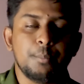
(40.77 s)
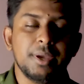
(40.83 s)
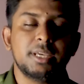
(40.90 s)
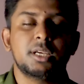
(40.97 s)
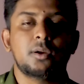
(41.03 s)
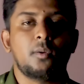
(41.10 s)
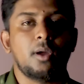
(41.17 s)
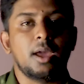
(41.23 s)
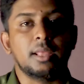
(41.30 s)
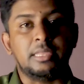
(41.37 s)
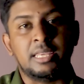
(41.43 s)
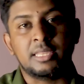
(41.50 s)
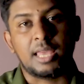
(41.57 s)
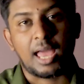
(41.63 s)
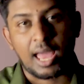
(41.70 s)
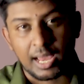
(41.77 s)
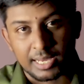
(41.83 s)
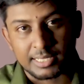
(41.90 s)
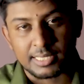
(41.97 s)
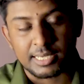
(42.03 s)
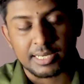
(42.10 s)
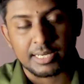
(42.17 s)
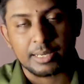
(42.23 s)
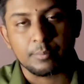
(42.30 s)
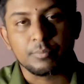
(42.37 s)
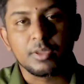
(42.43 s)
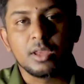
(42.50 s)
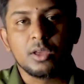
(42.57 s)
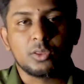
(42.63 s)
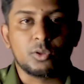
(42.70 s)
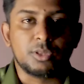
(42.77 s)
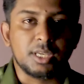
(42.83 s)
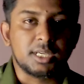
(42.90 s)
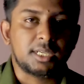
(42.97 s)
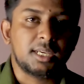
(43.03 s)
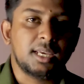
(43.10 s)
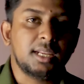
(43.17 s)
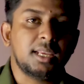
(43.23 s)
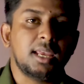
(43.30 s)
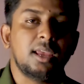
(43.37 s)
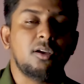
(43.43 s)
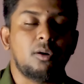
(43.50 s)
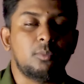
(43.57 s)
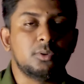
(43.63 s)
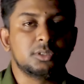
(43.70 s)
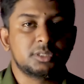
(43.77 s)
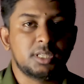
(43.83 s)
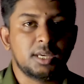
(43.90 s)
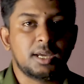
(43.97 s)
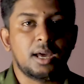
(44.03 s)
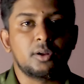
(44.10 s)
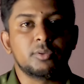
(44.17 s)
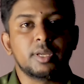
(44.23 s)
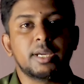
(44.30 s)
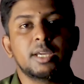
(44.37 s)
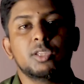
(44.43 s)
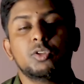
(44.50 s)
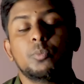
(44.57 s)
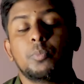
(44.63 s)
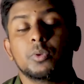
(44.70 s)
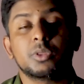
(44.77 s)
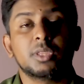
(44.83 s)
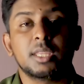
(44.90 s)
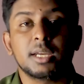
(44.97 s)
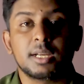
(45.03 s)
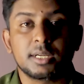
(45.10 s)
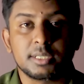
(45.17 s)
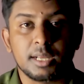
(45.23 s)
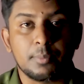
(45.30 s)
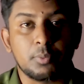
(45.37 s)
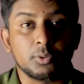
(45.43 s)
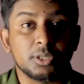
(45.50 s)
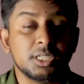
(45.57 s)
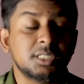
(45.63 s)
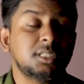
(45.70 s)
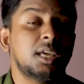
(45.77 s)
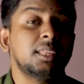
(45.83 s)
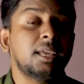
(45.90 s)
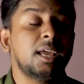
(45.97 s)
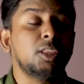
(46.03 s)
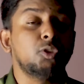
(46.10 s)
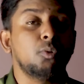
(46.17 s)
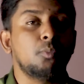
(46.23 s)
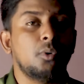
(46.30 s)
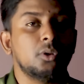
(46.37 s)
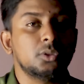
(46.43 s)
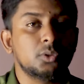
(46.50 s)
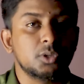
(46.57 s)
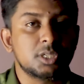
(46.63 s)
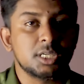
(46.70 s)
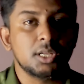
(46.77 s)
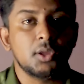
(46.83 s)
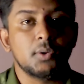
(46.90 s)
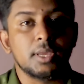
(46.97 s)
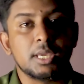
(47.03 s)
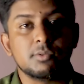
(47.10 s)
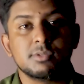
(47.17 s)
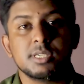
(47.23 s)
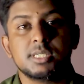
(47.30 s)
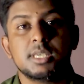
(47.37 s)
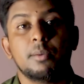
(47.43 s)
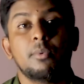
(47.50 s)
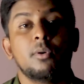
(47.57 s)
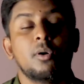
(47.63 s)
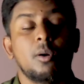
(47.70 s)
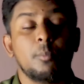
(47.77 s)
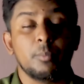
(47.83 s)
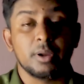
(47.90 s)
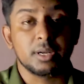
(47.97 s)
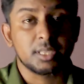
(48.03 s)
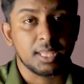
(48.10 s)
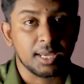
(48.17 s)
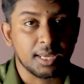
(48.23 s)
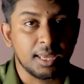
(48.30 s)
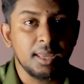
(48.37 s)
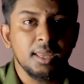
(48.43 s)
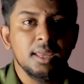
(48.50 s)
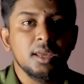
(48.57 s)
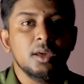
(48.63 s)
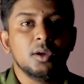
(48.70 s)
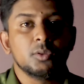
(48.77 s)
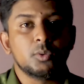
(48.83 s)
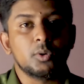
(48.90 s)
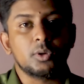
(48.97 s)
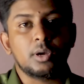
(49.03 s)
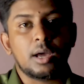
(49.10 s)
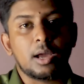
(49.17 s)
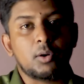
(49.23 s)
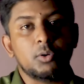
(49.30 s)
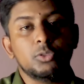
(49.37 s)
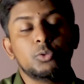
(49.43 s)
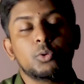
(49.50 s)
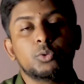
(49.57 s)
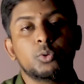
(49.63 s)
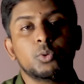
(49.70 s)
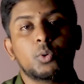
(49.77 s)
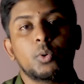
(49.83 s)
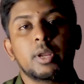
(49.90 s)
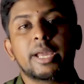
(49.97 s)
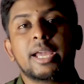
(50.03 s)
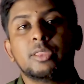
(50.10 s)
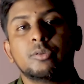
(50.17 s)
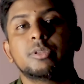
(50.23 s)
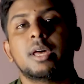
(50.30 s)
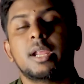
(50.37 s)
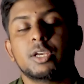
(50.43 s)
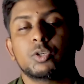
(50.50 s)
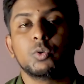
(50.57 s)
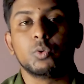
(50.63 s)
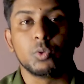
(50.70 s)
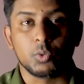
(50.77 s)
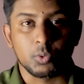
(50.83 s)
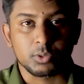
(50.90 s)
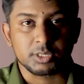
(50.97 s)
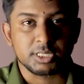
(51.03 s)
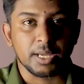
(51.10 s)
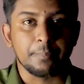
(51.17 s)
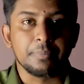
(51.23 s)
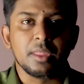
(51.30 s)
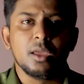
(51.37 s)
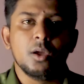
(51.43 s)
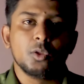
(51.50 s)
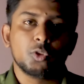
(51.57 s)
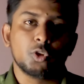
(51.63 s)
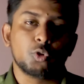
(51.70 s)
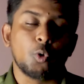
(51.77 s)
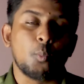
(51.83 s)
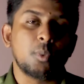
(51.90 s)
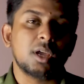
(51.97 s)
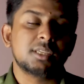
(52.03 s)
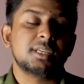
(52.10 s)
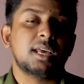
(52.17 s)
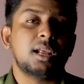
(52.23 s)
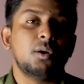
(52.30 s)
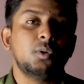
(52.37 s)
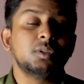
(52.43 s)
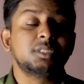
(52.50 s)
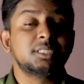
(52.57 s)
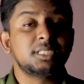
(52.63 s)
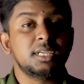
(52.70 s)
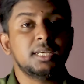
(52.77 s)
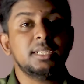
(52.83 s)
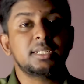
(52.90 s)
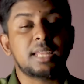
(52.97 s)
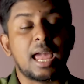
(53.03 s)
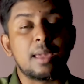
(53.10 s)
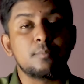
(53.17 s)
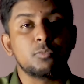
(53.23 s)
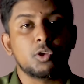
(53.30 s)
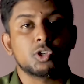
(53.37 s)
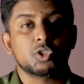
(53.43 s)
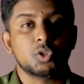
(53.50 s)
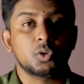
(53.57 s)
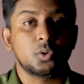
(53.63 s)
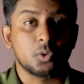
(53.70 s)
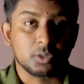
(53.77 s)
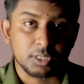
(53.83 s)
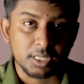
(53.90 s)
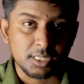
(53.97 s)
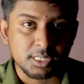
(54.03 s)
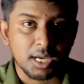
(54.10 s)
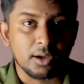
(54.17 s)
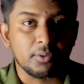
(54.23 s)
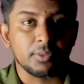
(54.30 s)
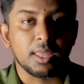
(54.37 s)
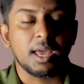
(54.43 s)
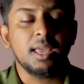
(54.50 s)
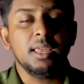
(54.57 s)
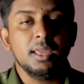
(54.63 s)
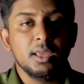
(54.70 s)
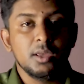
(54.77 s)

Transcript: বেশ কয়েকদিন আগে থেকে তো দেশের এই অবস্থার কারণে কিন্তু প্রত্যেকটা প্রতিষ্ঠান কিন্তু বন্ধ ছিল ইউজিসি এবং গভর্নমেন্ট থেকে তো এখন নতুন করে কিন্তু তারা শুরু করছে তো তোমরা যারা হচ্ছে টাইম নষ্ট করতে চাও না